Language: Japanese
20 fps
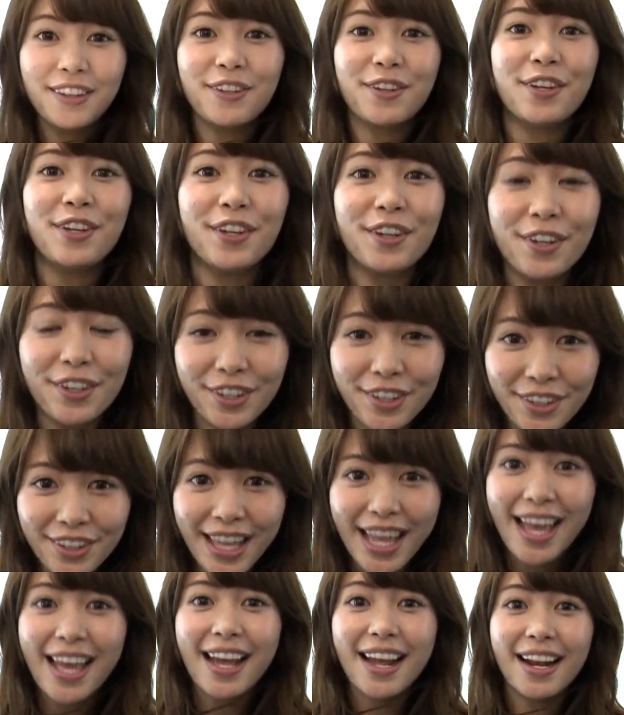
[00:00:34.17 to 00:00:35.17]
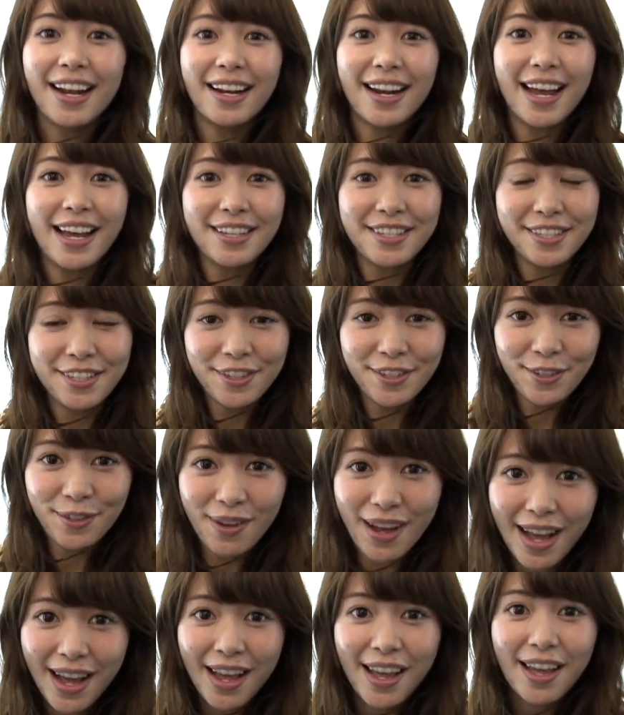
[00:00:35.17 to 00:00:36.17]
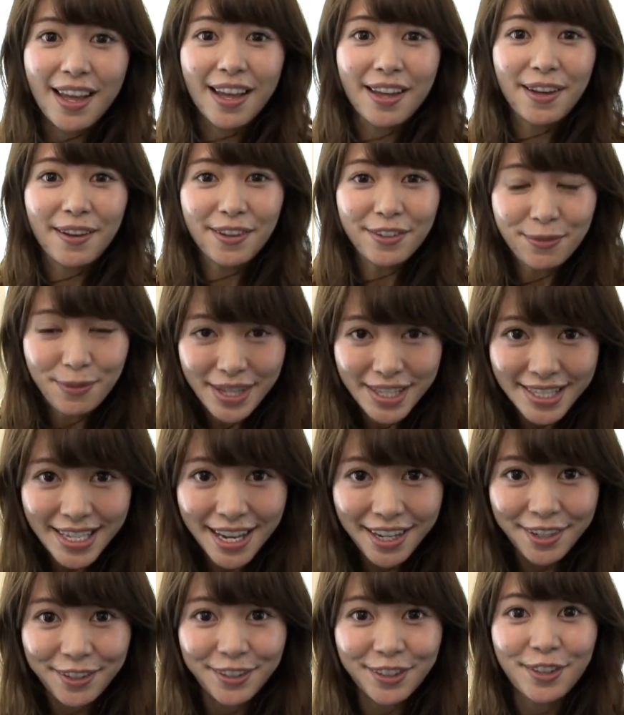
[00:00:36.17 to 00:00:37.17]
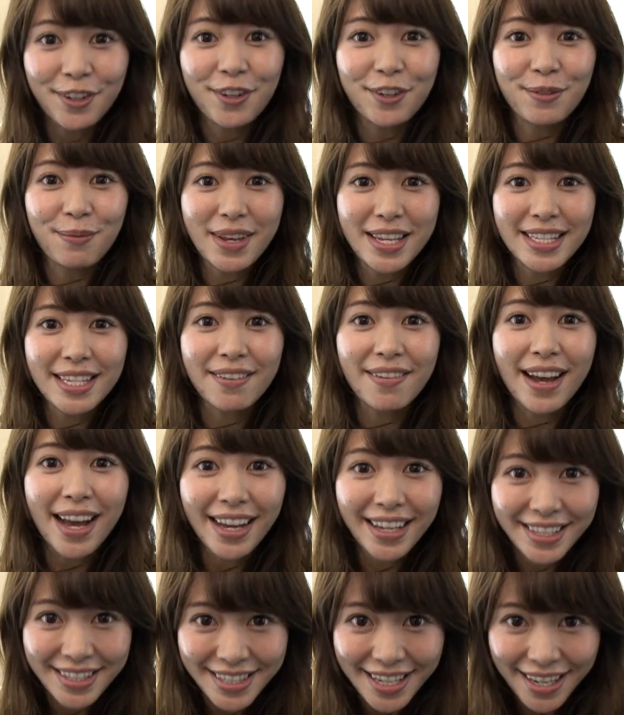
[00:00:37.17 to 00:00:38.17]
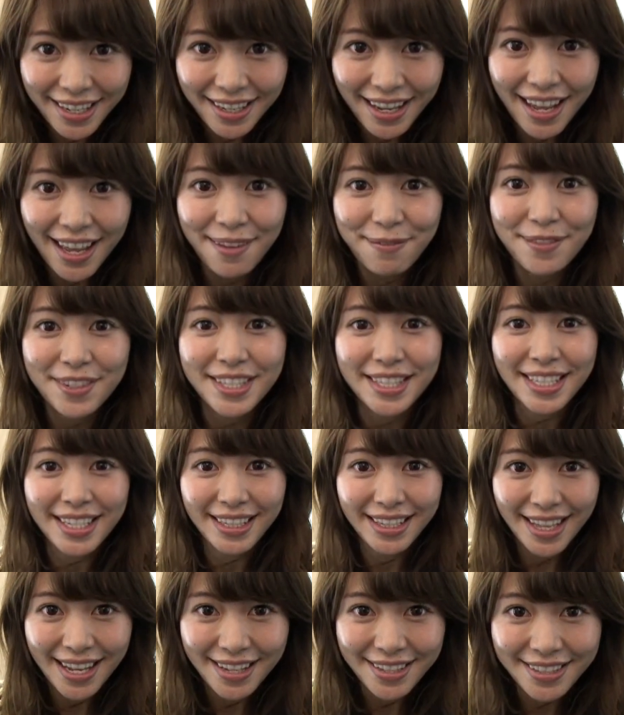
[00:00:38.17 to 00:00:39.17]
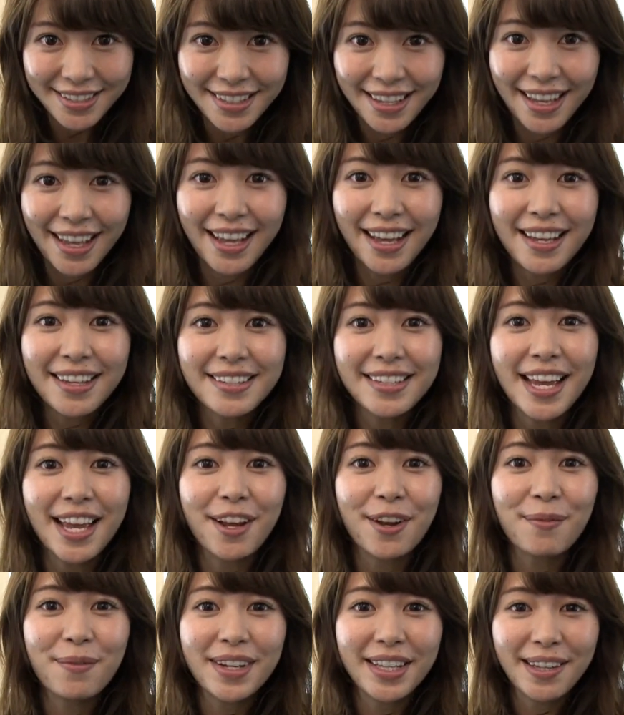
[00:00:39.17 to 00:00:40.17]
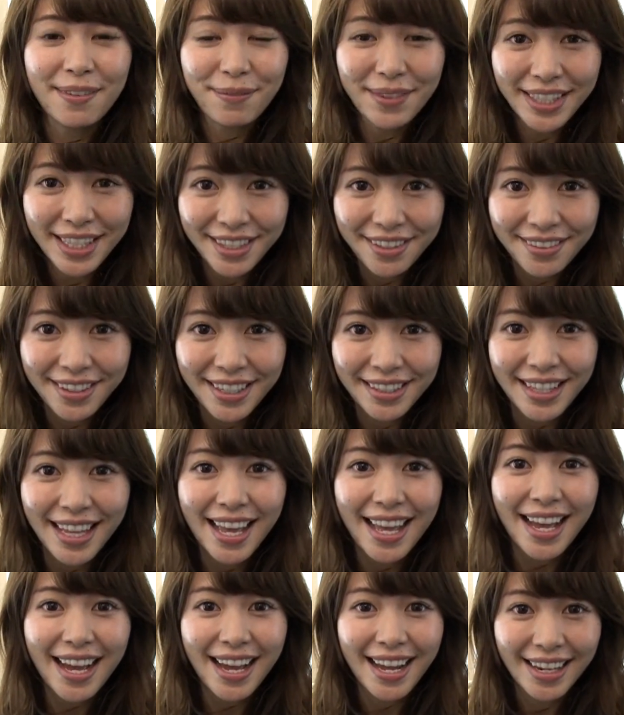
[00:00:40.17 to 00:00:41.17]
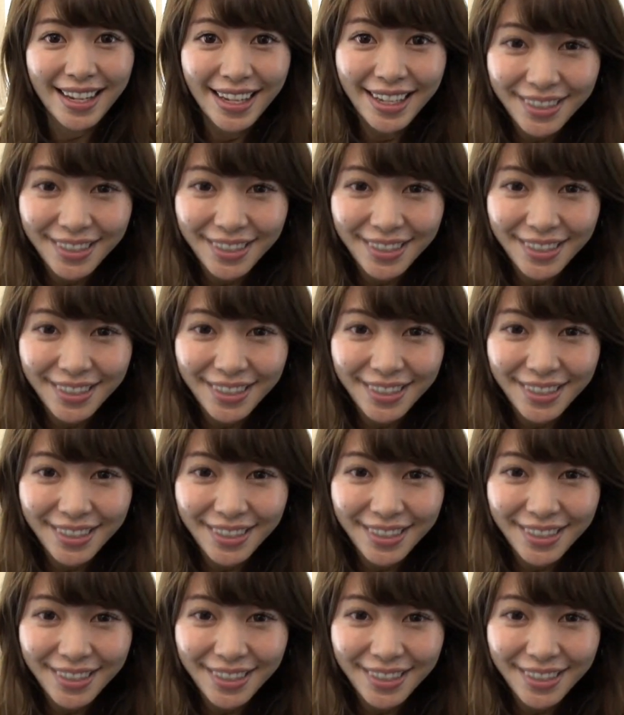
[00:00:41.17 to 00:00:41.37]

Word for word: ということで来週は梅ちゃんこと梅沢あきちゃんが MC です最後まで見てくれてあり